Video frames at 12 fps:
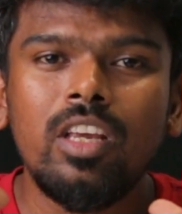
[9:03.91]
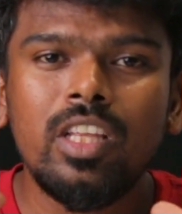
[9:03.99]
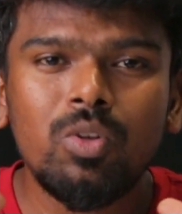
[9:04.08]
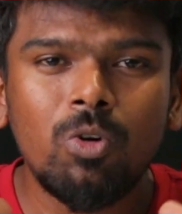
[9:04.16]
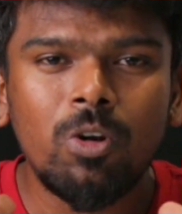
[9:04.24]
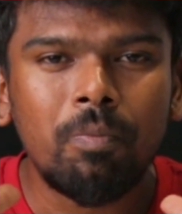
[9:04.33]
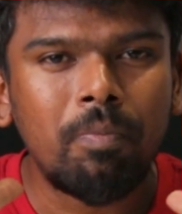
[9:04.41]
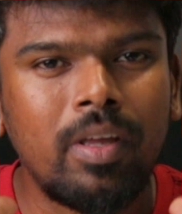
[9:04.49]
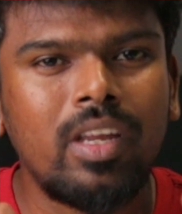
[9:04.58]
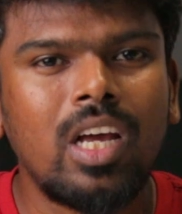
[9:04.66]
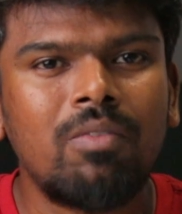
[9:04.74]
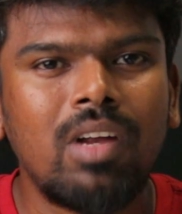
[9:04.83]
இது ஒரு
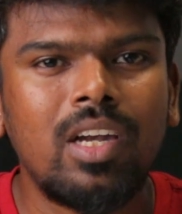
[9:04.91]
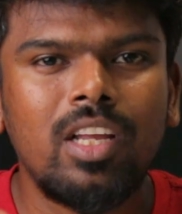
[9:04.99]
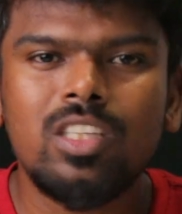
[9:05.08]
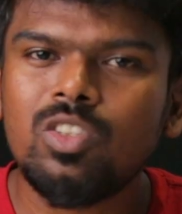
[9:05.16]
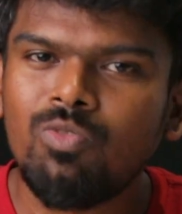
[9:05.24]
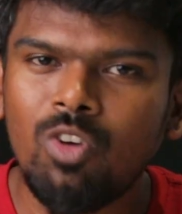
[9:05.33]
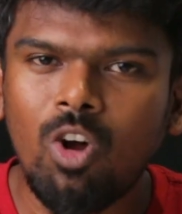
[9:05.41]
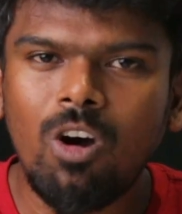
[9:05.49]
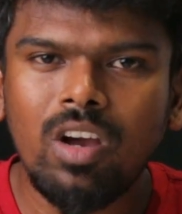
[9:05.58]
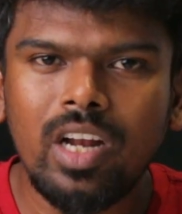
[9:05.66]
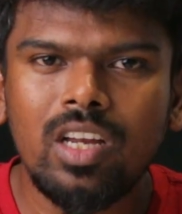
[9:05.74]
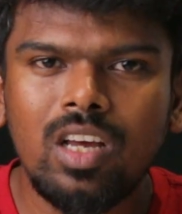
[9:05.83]
பெரிய அட்வான்டேஜ்
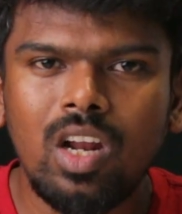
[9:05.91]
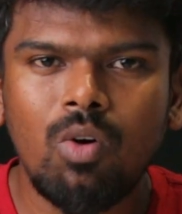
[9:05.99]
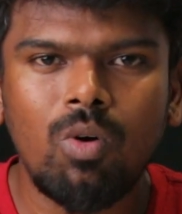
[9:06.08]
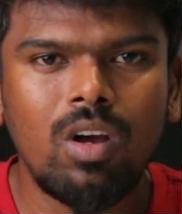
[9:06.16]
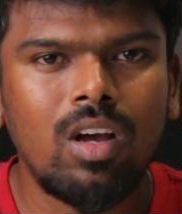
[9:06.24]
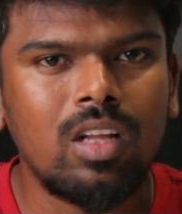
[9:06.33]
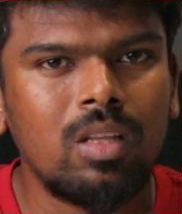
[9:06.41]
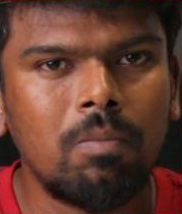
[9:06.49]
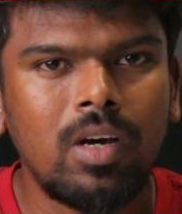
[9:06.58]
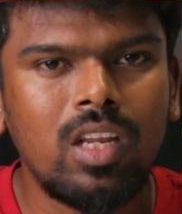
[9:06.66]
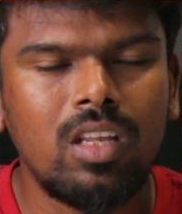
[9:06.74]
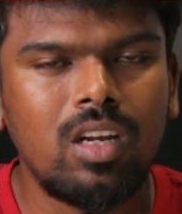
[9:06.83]
விலாக் எடுக்கிறவங்க அந்த
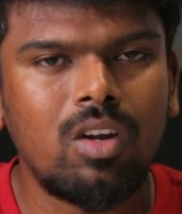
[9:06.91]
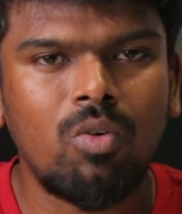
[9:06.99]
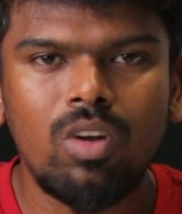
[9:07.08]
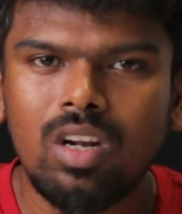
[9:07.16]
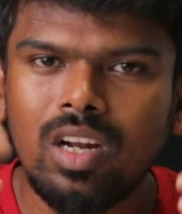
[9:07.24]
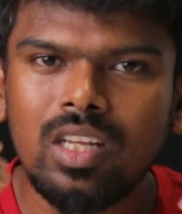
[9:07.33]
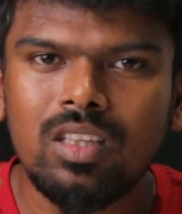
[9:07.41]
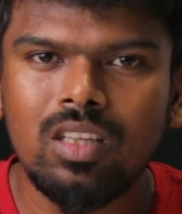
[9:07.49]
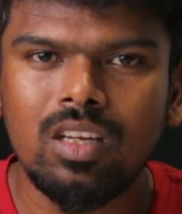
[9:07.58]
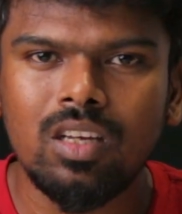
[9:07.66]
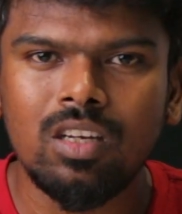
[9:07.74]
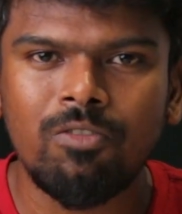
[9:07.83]
மாதிரி இருக்கிறவங்களுக்குலாம்
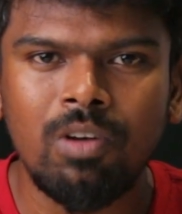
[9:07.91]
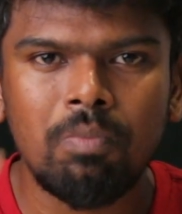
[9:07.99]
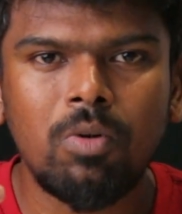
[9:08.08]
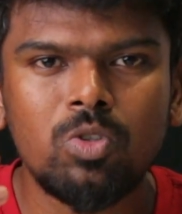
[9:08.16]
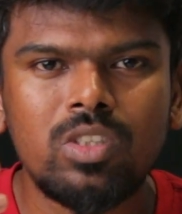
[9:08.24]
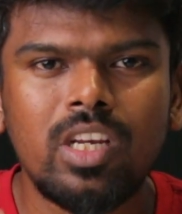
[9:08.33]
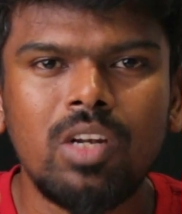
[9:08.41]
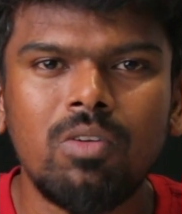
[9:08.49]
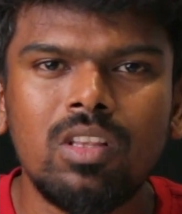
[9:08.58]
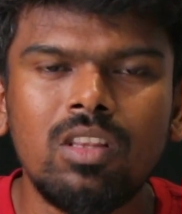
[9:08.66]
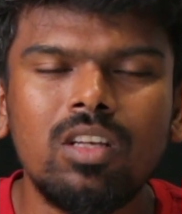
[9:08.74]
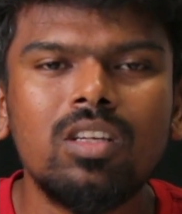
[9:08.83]
இந்த ஃப்ளிப் அவுட் ஸ்க்ரீன்
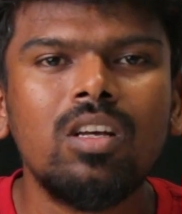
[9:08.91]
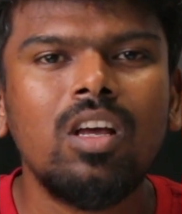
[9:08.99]
வந்து